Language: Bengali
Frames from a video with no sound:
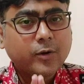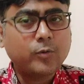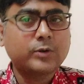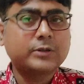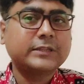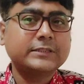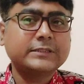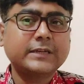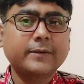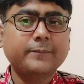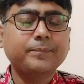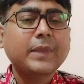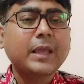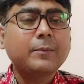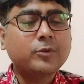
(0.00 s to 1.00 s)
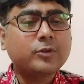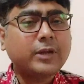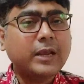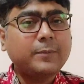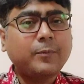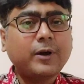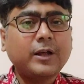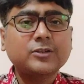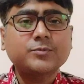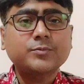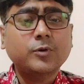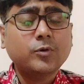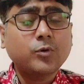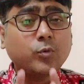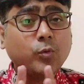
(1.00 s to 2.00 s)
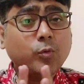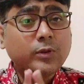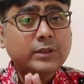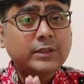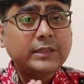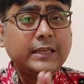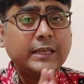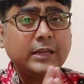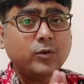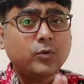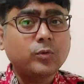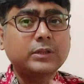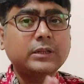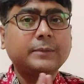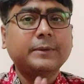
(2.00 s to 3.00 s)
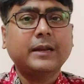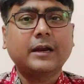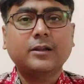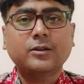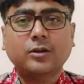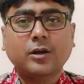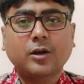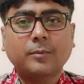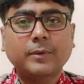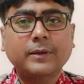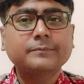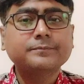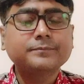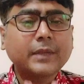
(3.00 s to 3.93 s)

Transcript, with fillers: করতে চান বন্ধুরা এরপর আসবো কোন দিন কোন দেবীর আরাধনা হবে